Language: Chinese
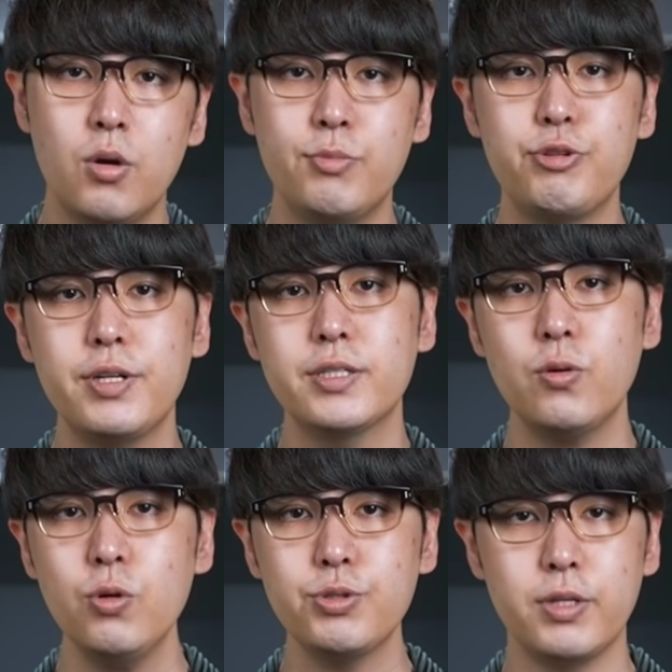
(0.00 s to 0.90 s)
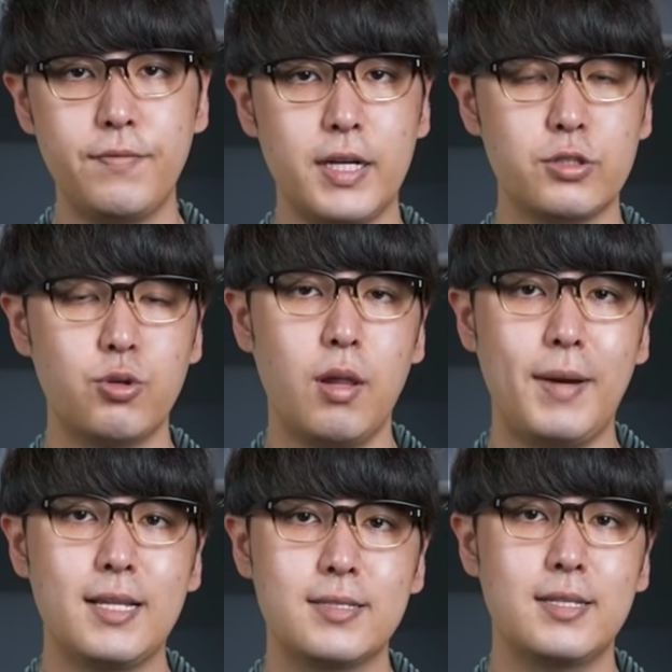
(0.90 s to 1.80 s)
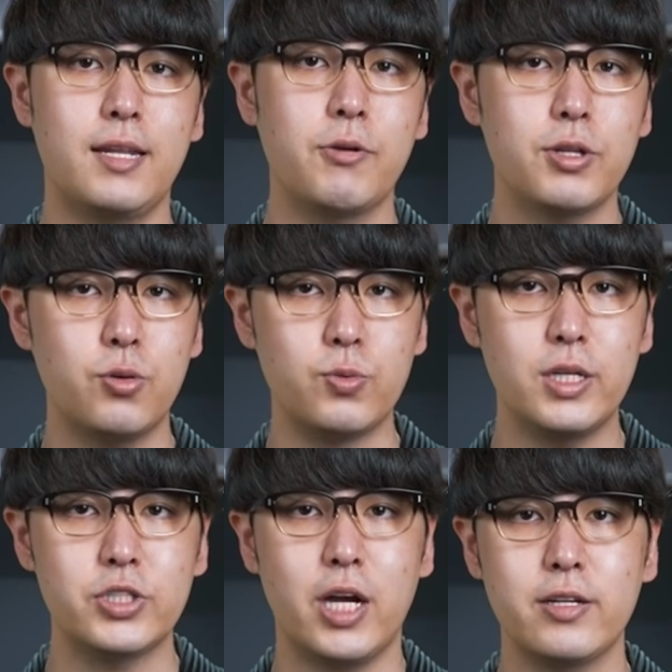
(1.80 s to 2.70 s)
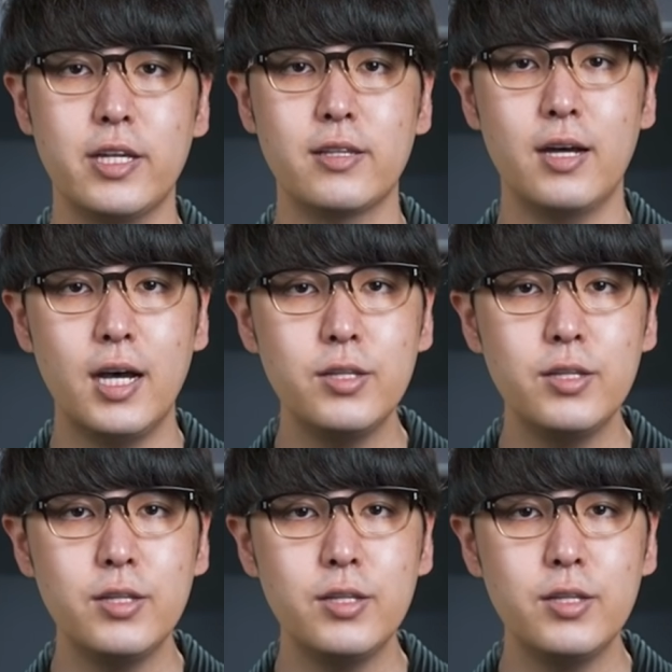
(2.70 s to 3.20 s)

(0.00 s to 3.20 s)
我们觉得这或许也反映出了巴勒斯坦那块土地常年的